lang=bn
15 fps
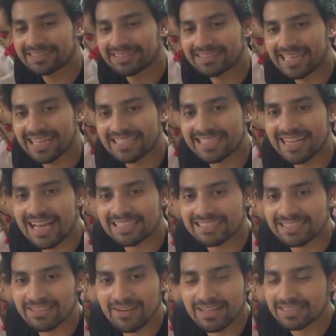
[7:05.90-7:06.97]
যারা যারা
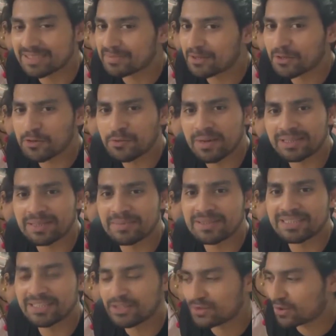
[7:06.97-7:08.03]
আসতে চাও আসতে পারো খুব একটা
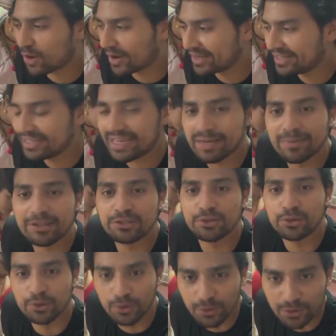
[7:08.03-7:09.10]
বেশি কিছু হয়নি এবার
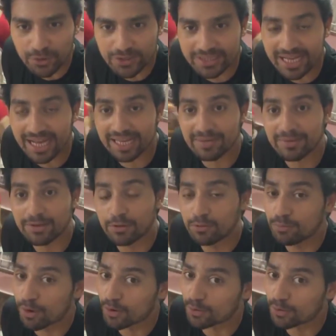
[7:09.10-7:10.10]
ছোট করে হয়েছে আগের বার খুব বড়